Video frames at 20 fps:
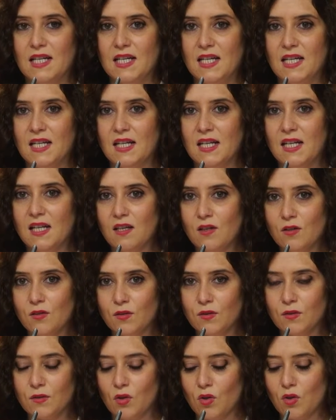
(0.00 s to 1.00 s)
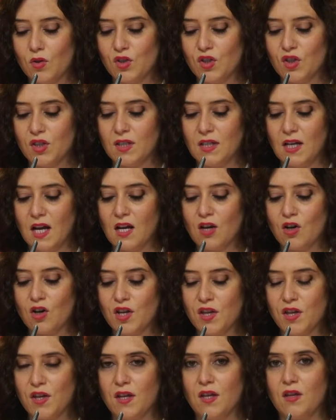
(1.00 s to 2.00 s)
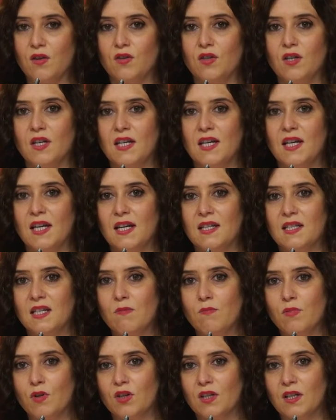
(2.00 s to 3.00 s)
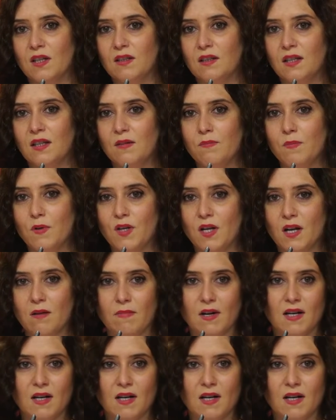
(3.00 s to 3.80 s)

Y en ello todos han coincidido en que es importante poner en